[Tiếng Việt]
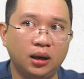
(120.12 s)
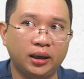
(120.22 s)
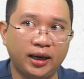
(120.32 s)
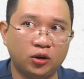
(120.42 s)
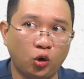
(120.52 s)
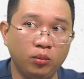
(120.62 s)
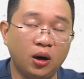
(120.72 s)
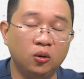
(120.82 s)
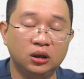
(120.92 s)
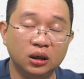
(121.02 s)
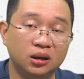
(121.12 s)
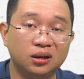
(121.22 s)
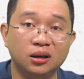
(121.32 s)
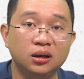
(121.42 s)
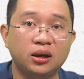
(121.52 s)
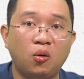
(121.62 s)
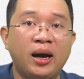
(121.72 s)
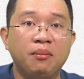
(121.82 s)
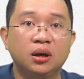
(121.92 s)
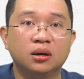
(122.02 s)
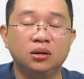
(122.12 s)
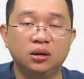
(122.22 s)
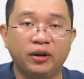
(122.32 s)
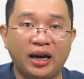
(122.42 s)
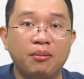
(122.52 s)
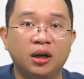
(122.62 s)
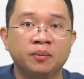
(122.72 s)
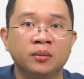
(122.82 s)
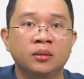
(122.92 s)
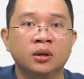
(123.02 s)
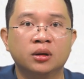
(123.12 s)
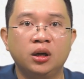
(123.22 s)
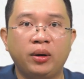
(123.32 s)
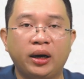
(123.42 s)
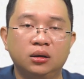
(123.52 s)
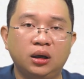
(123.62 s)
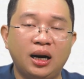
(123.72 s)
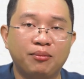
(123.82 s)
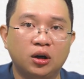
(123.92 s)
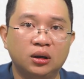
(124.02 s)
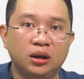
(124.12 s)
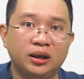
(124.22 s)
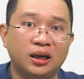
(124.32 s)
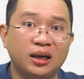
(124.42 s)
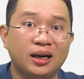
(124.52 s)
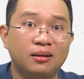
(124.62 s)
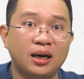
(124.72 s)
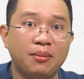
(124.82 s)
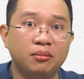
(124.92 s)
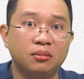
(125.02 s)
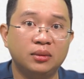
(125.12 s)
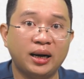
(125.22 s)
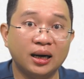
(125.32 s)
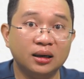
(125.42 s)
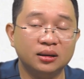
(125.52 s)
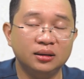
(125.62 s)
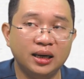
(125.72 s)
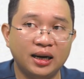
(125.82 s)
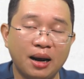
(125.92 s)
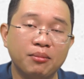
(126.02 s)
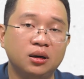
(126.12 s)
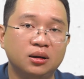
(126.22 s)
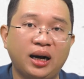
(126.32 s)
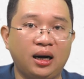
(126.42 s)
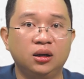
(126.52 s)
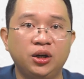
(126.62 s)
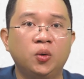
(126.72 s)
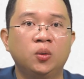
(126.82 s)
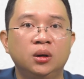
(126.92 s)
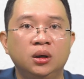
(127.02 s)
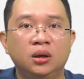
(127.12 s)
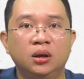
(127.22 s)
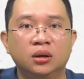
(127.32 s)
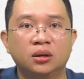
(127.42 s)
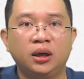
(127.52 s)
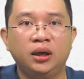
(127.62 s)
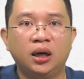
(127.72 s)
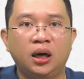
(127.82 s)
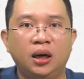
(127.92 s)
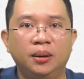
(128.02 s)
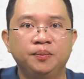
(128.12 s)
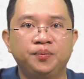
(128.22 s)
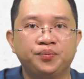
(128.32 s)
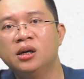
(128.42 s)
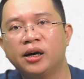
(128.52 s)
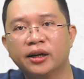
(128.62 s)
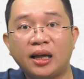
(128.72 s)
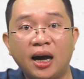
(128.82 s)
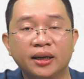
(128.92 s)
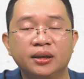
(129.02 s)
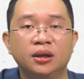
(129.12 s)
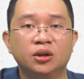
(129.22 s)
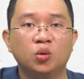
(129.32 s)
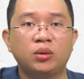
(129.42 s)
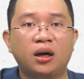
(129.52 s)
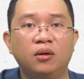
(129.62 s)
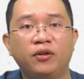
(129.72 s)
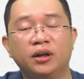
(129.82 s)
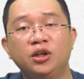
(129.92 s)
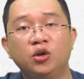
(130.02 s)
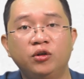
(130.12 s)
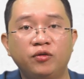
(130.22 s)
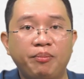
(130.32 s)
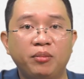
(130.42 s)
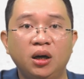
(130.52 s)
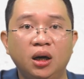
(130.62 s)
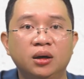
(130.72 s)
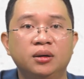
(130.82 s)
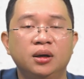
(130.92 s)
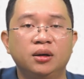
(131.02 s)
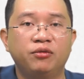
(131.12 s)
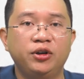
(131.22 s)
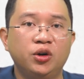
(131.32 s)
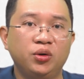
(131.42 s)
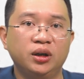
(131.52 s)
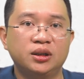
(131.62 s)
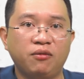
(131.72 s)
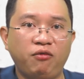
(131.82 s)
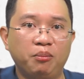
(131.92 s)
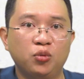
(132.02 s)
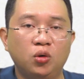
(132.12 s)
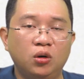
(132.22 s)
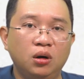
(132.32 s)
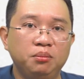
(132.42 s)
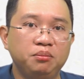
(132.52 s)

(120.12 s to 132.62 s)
làn da tối màu nhất là những người châu Á người Việt Nam mình điều này có thể làm cho cái tình trạng nắng nam nắng da nám nặng hơn nhiều thì uh, hiện tại chúng ta có phải nhiều phương pháp mới hơn ví dụ như sản phẩm của